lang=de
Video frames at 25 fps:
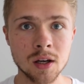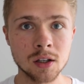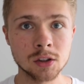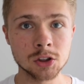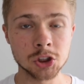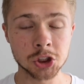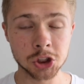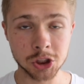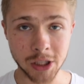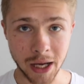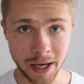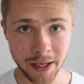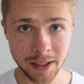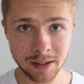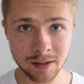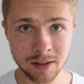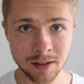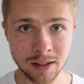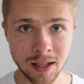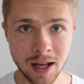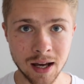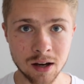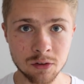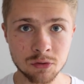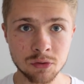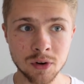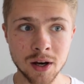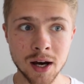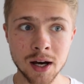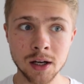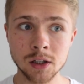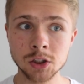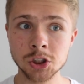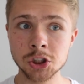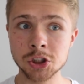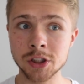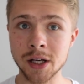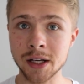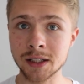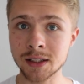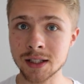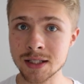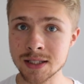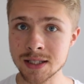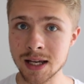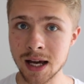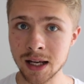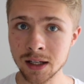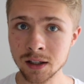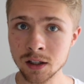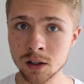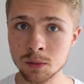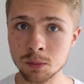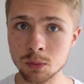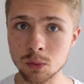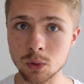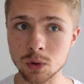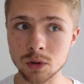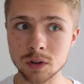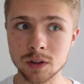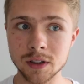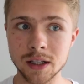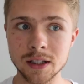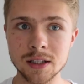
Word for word: Steigt die Nachfrage, steigt das Angebot,